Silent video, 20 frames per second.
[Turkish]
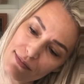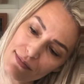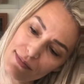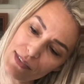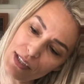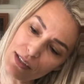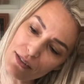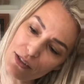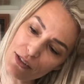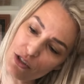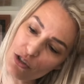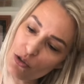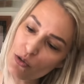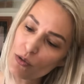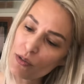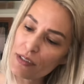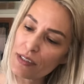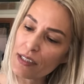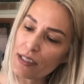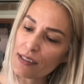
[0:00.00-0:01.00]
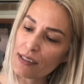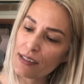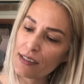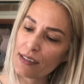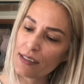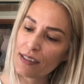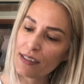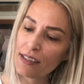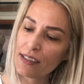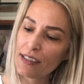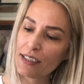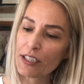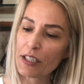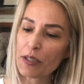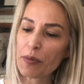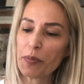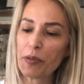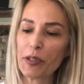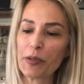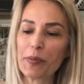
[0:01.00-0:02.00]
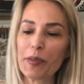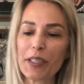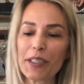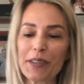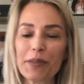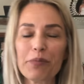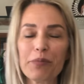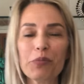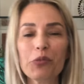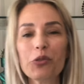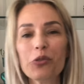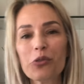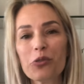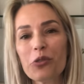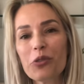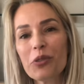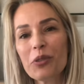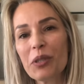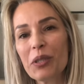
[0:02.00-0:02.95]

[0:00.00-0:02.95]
yaklaşık olarak iki parmak büyüdü.